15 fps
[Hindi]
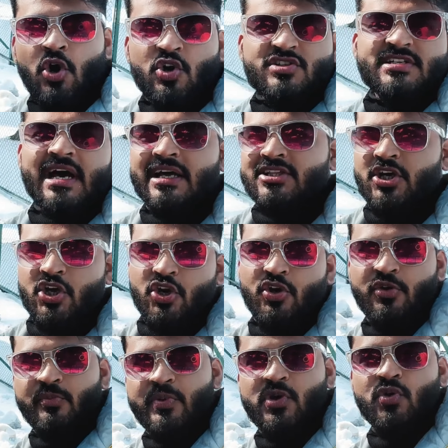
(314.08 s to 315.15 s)

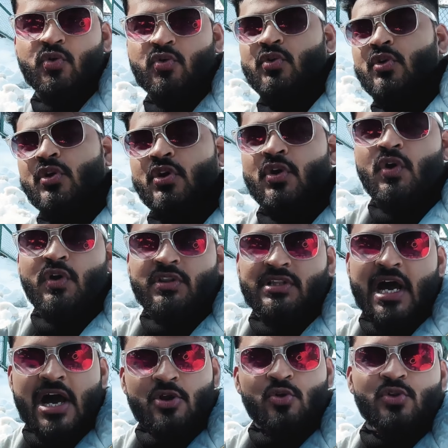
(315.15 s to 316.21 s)
असाधारण व्यू
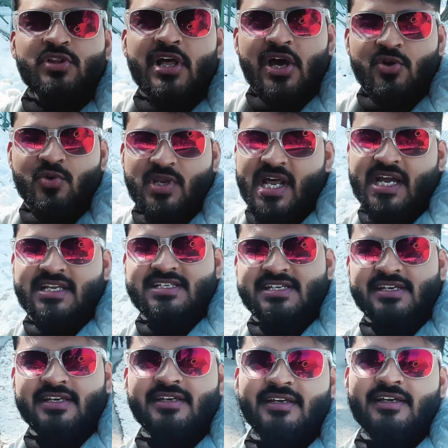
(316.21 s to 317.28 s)
दारून दारून
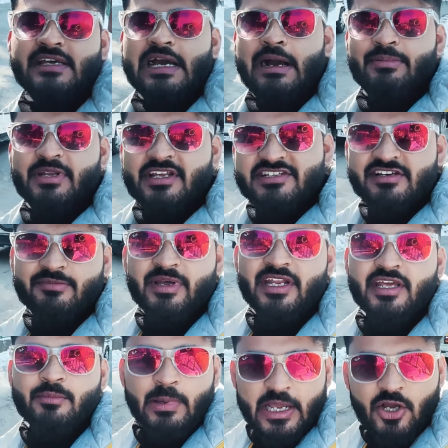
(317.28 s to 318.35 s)
लागছে अभी रिसेंट मैंने
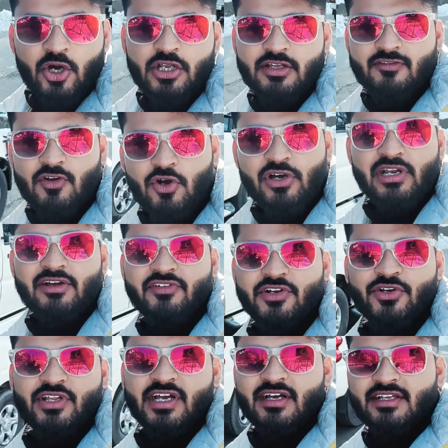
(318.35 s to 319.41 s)
एक बंगाली ब्लॉगर का
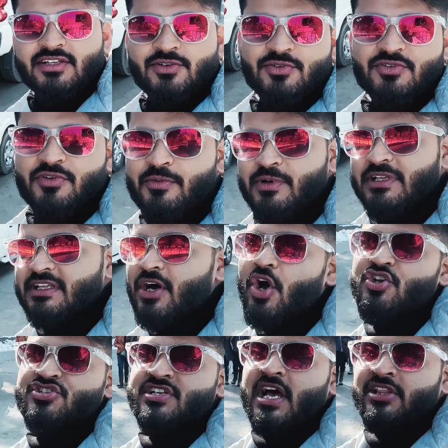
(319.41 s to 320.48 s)
वीडियो देखा था तो वो बोला था
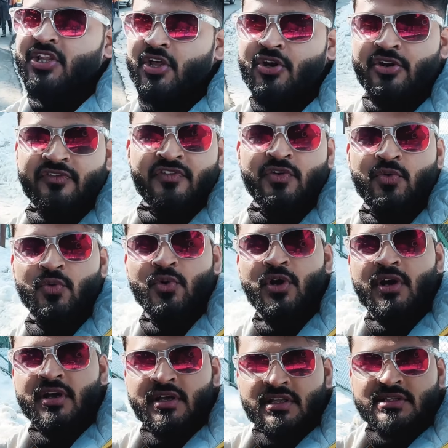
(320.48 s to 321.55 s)
असाधारण व्यू
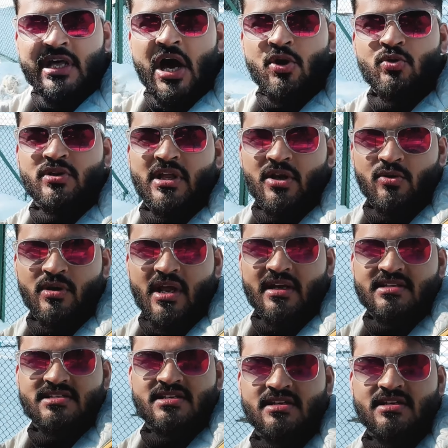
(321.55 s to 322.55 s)
दारून दारून लाइट्स